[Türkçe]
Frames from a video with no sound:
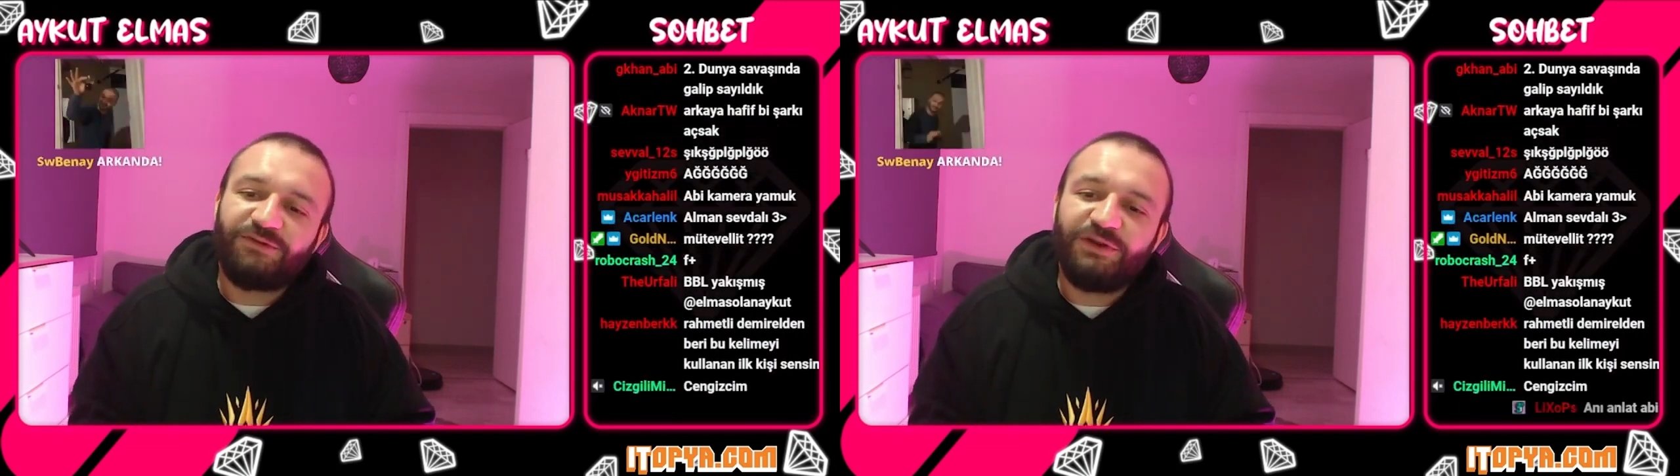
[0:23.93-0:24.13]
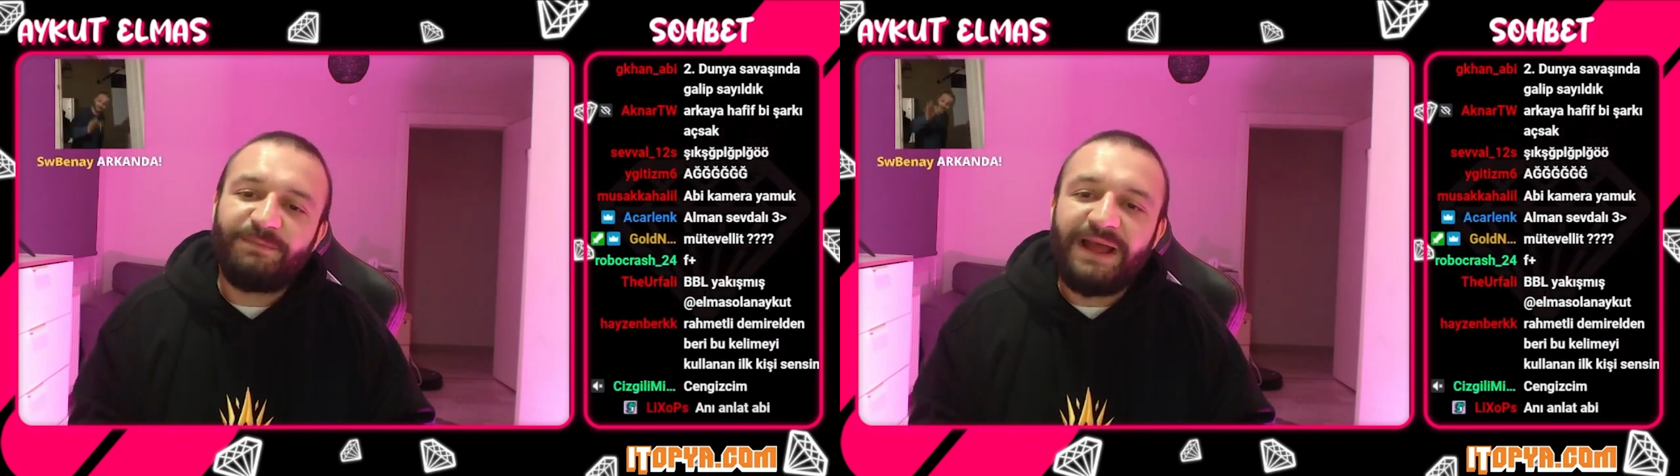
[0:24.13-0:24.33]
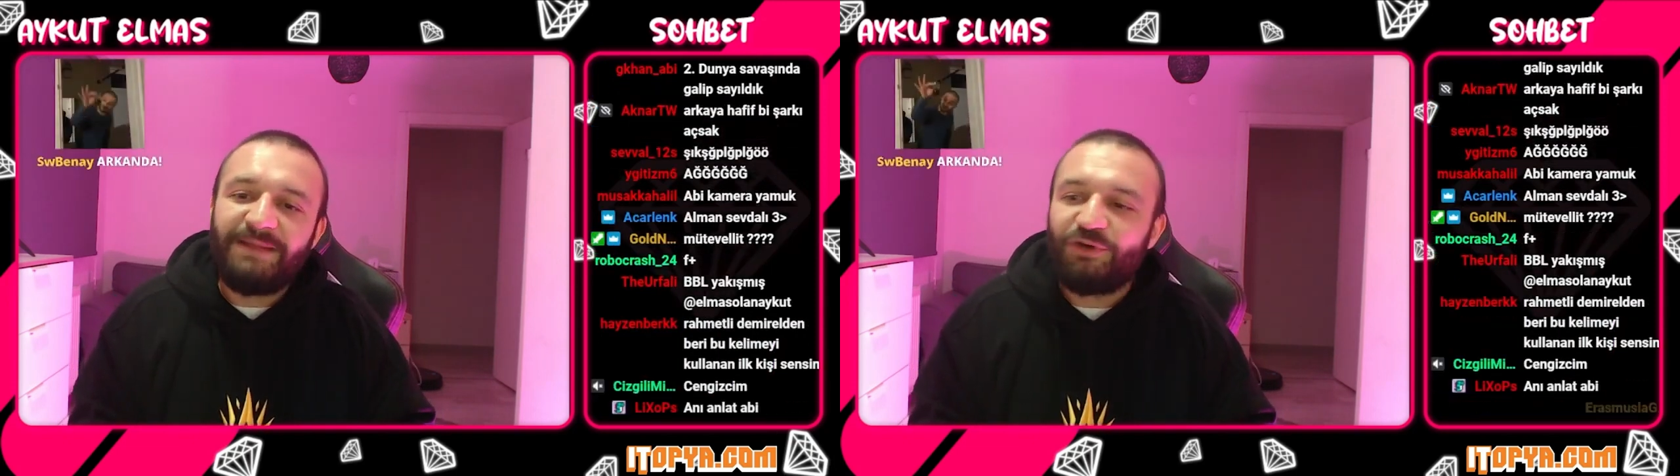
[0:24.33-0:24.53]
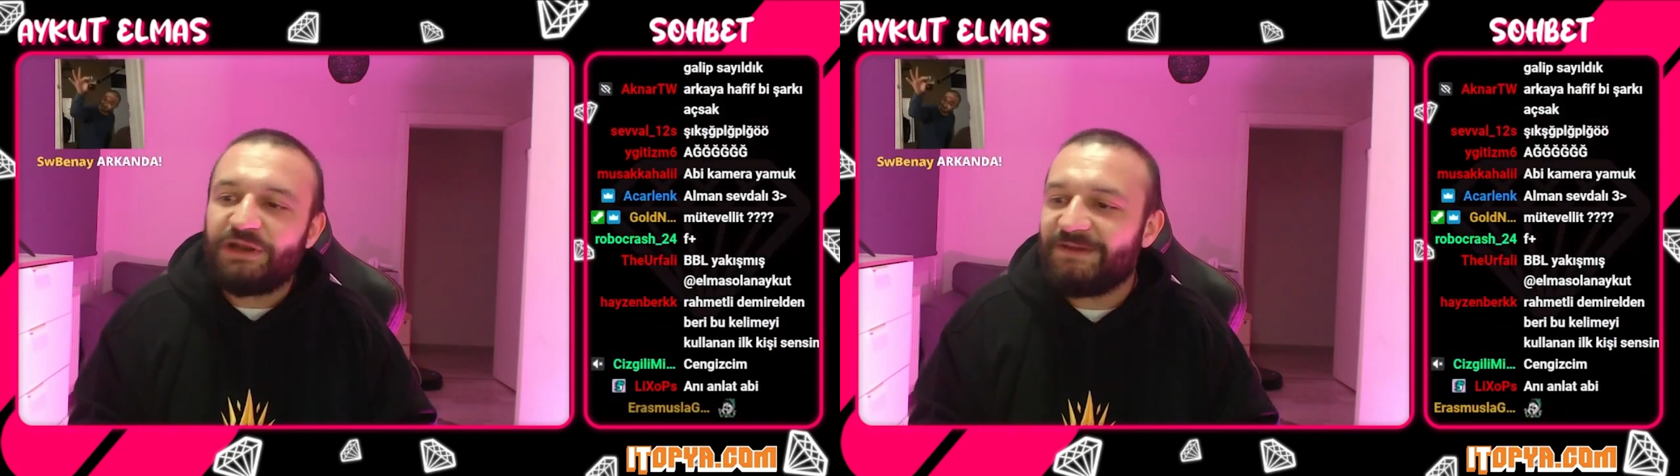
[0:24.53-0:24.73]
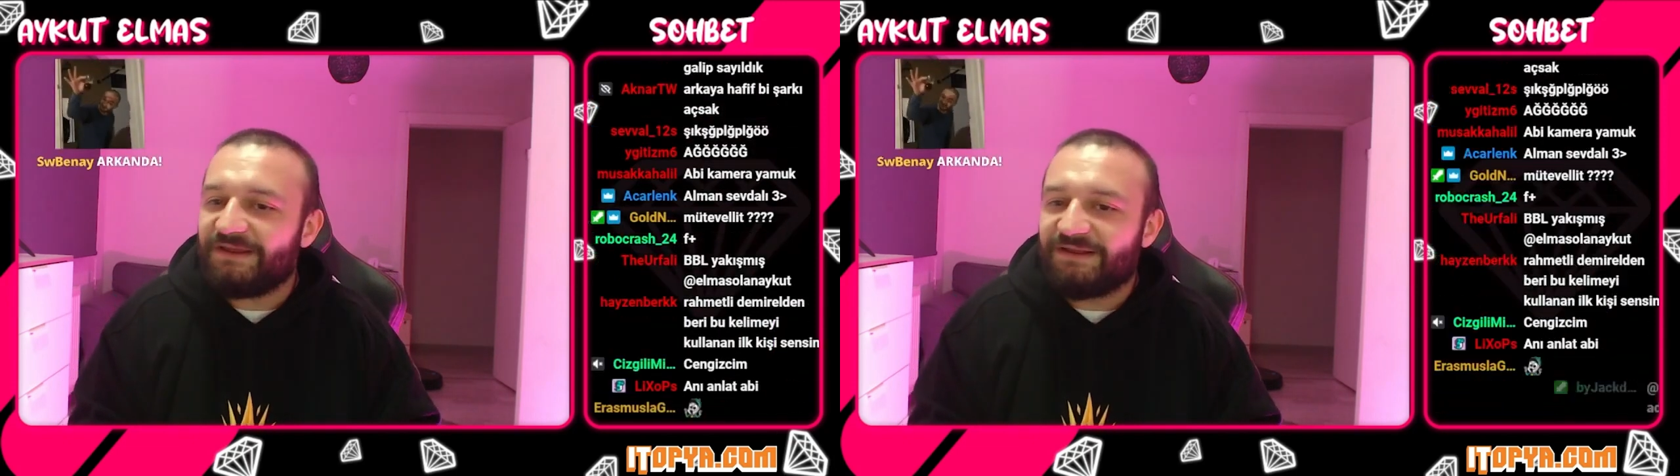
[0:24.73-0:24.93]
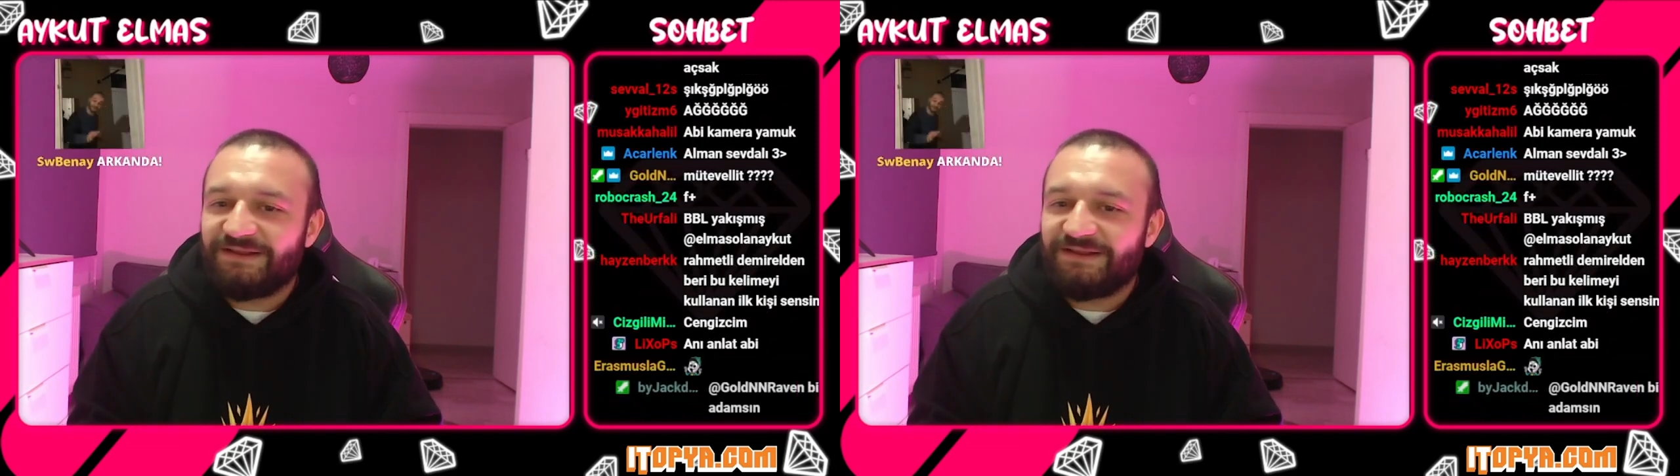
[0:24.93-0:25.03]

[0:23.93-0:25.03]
sonra ben böyle bir